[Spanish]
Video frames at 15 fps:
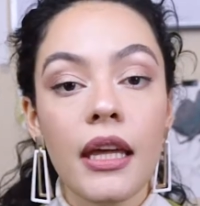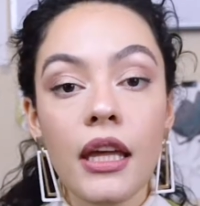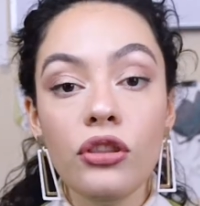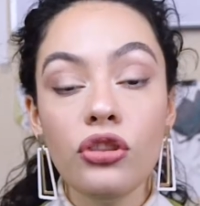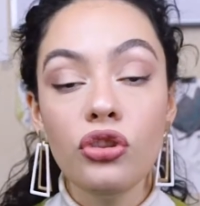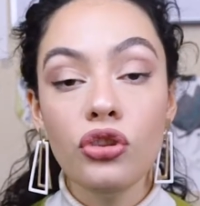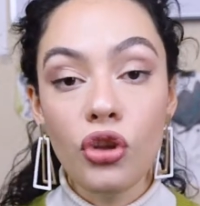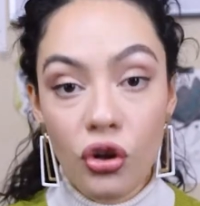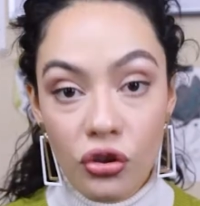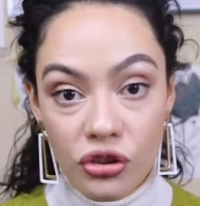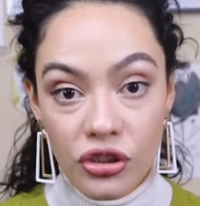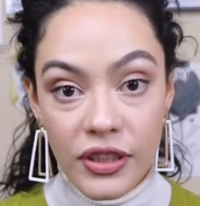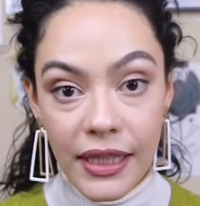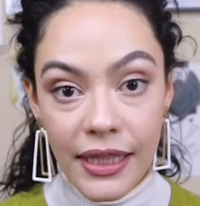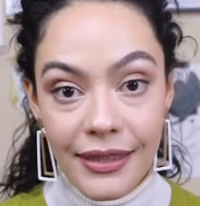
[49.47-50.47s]

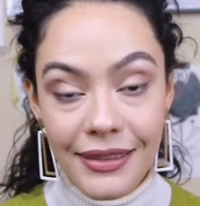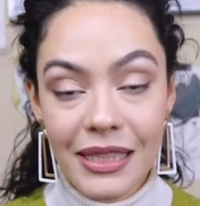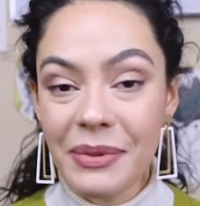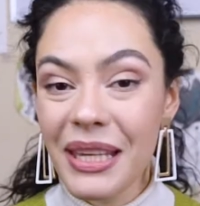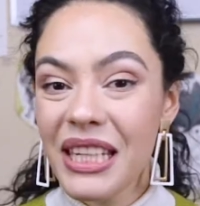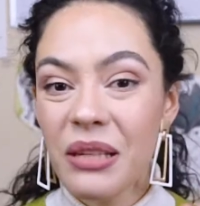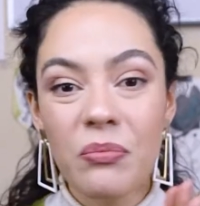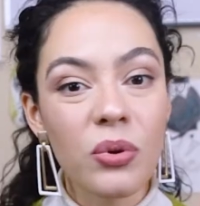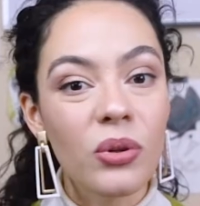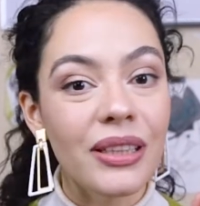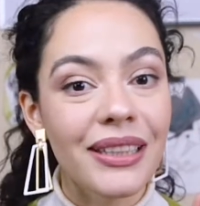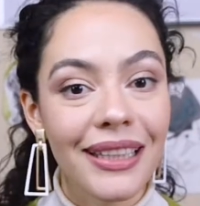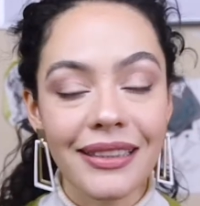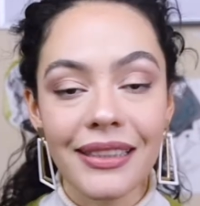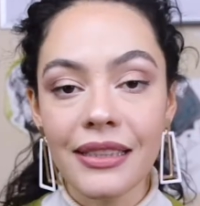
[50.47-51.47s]
Entonces es bien
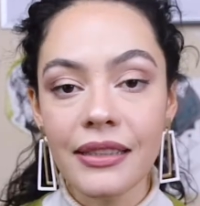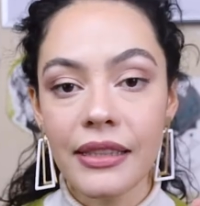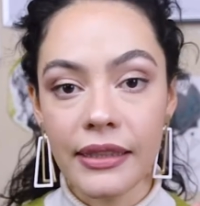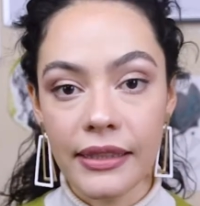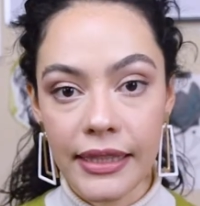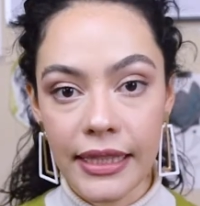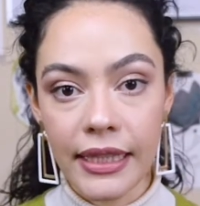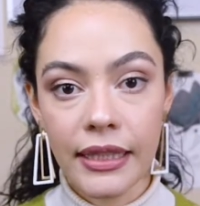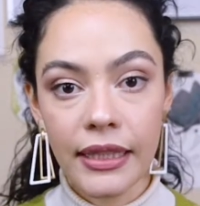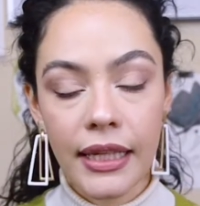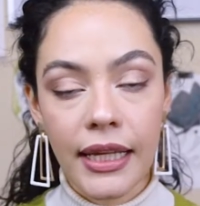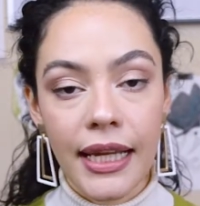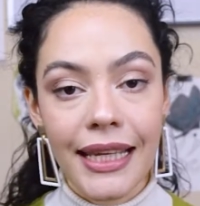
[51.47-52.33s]
importante entender